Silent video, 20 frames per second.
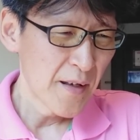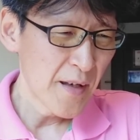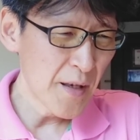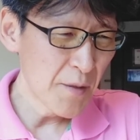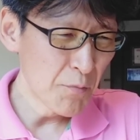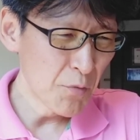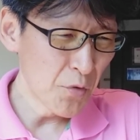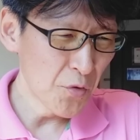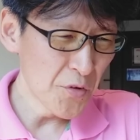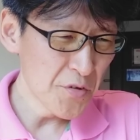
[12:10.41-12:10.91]

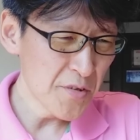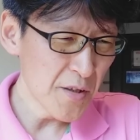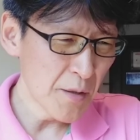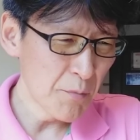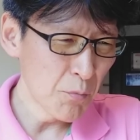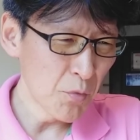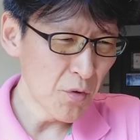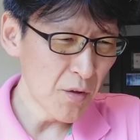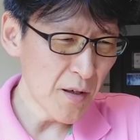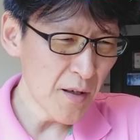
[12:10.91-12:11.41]
M子さ
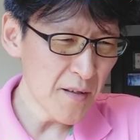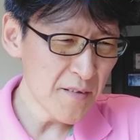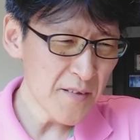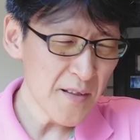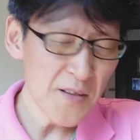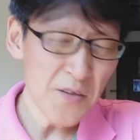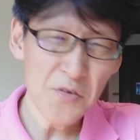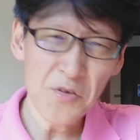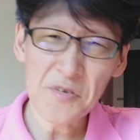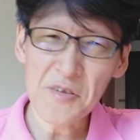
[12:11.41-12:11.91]
んも唖
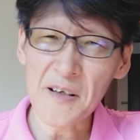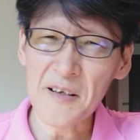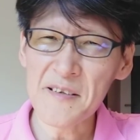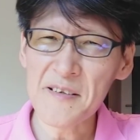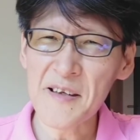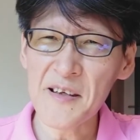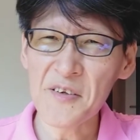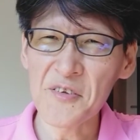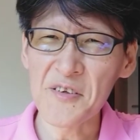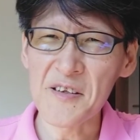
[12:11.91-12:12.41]
然とされ
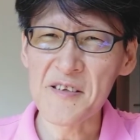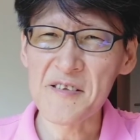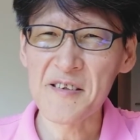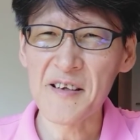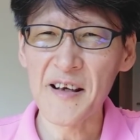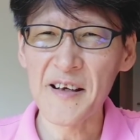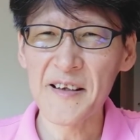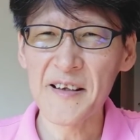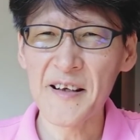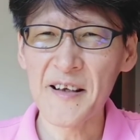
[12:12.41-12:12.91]
ているに違い